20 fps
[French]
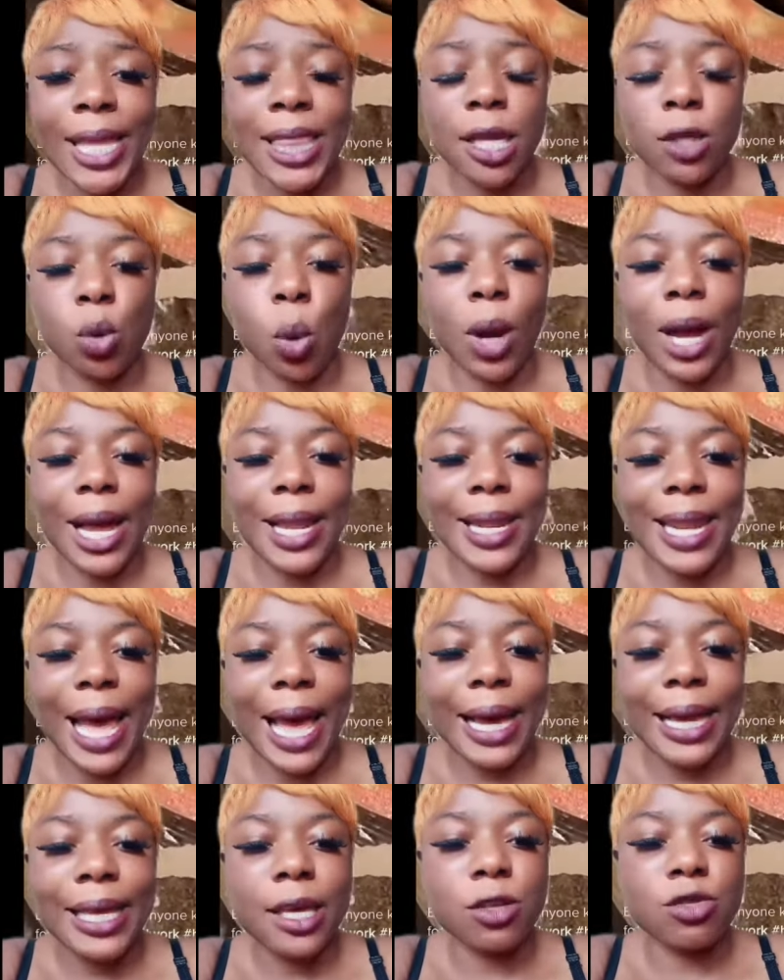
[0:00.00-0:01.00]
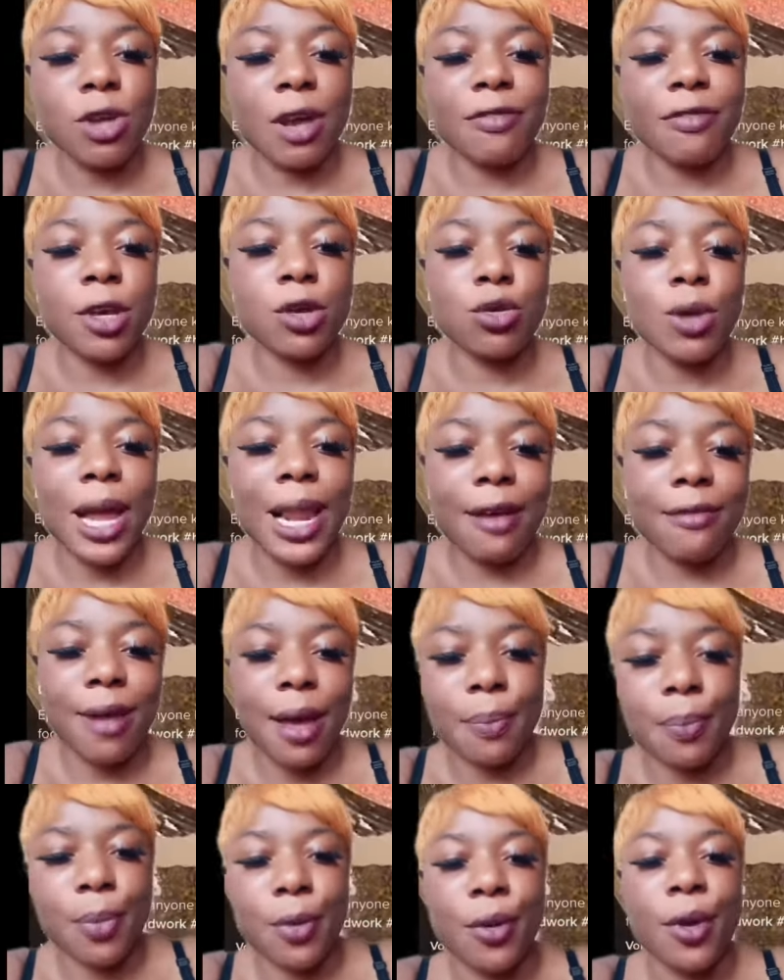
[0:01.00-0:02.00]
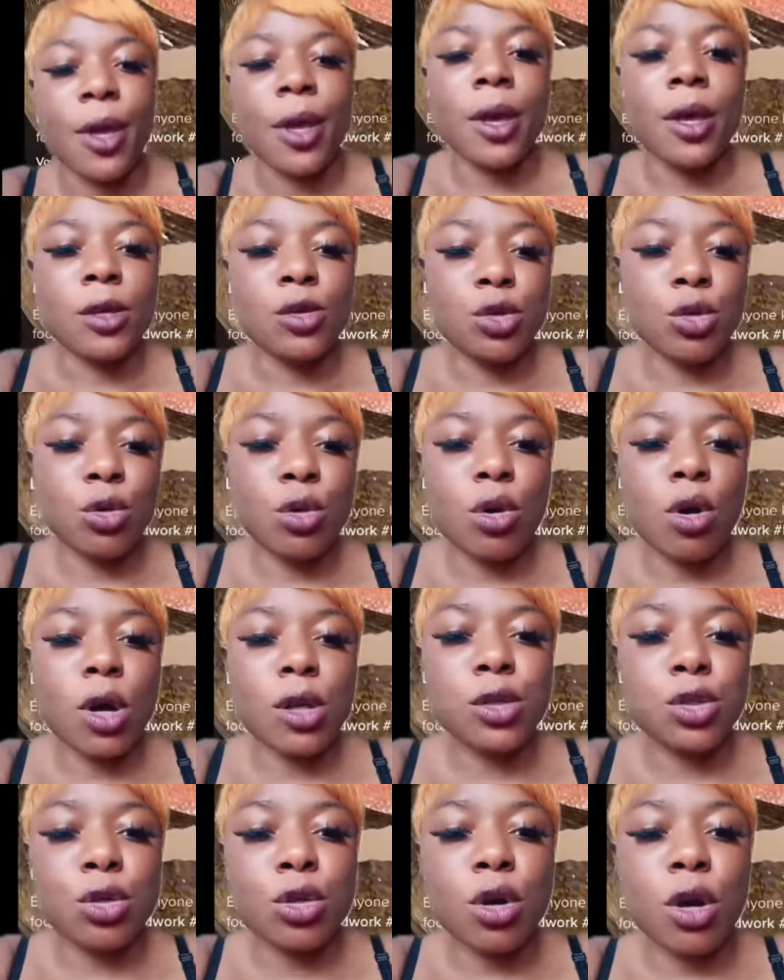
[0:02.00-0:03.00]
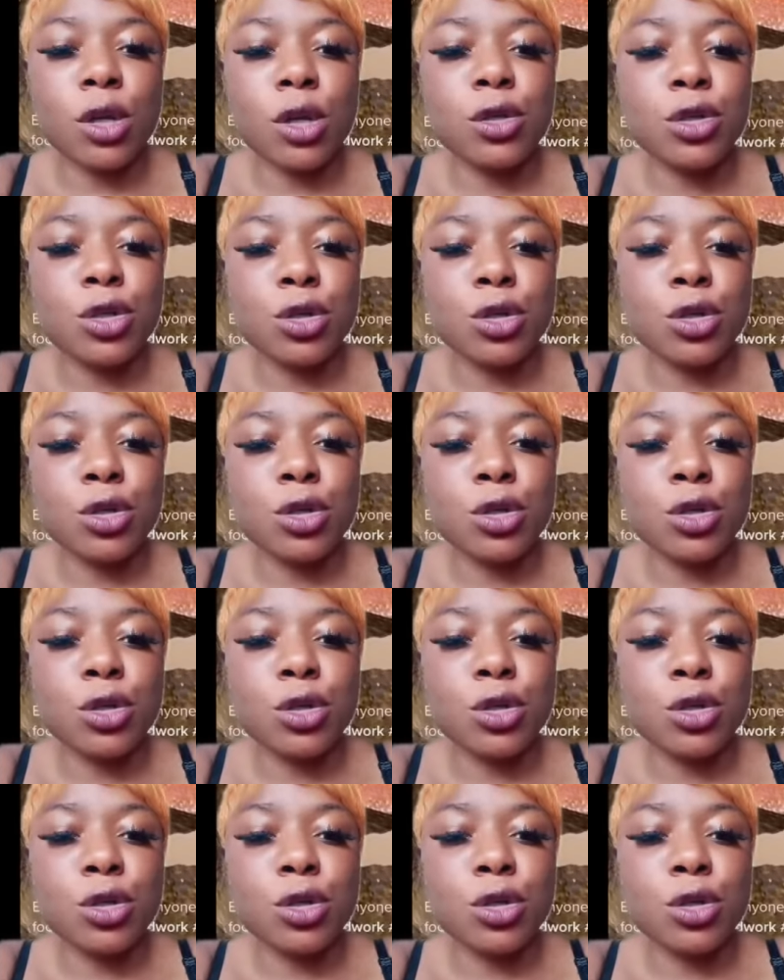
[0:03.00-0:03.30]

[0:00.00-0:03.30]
dans ton canari que tu as fait cuire à la vapeur. Tu colles, tu colles, tu